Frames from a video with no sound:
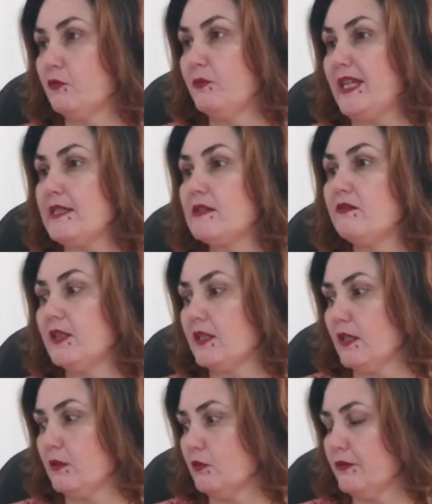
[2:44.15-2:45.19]
У меня есть две
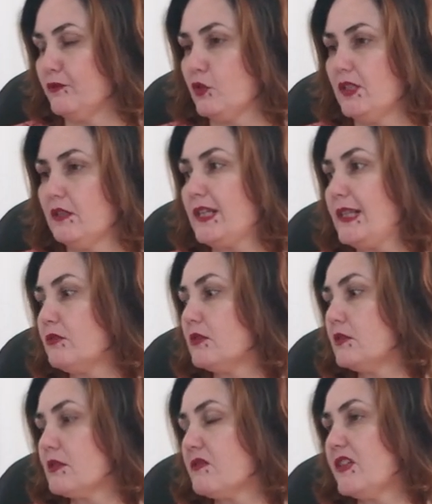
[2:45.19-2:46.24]
колоды. Вот эта колода
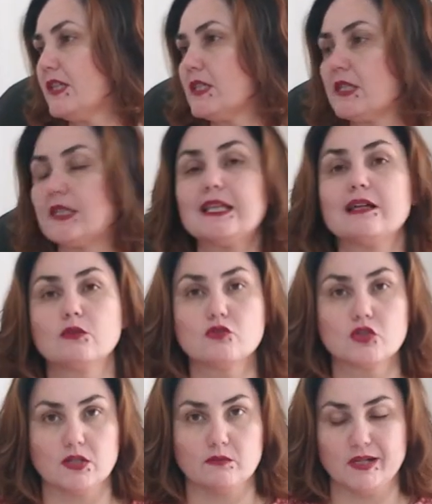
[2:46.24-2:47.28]
называется Таро
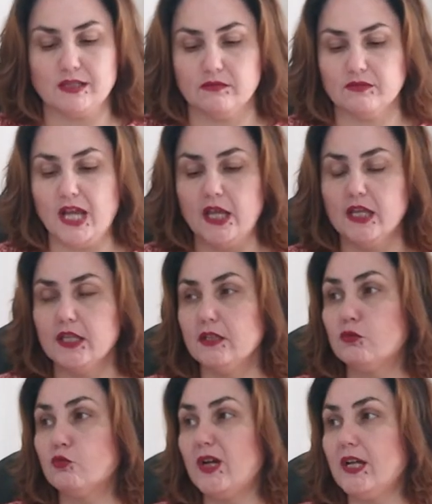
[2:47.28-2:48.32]
Шаманов. И
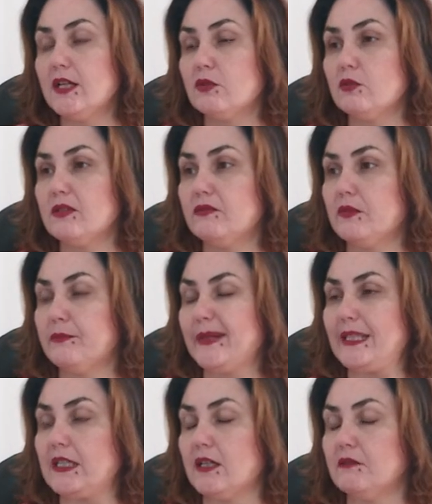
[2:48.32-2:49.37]
другая, которая вам
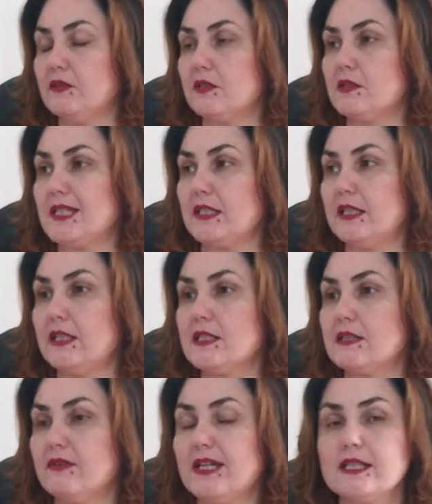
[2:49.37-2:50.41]
понравилась, она
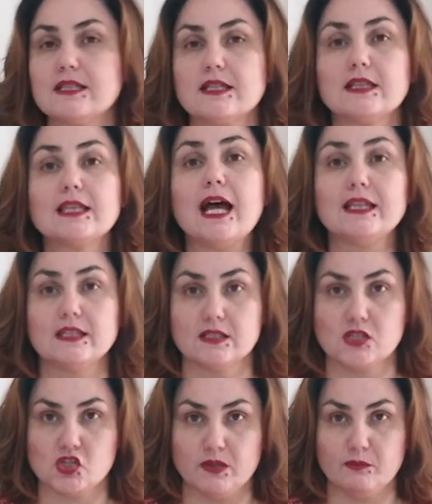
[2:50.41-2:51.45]
называется
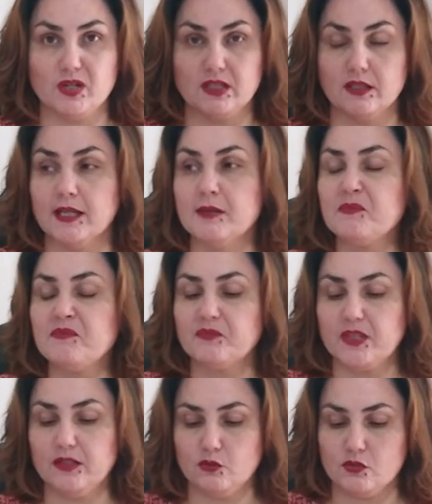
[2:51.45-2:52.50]
Танец Шамана.
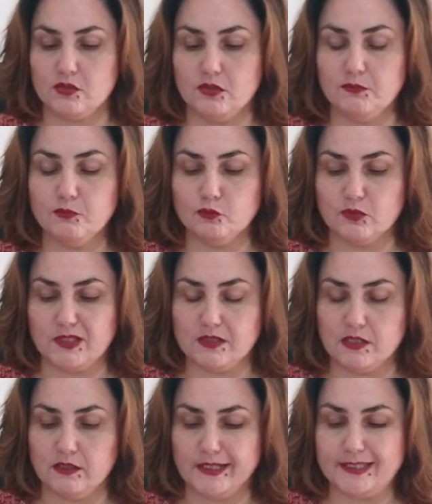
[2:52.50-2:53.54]
Да, то есть не
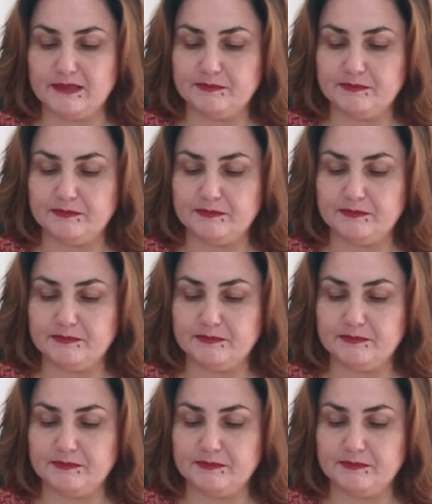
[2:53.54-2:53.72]
путайте их.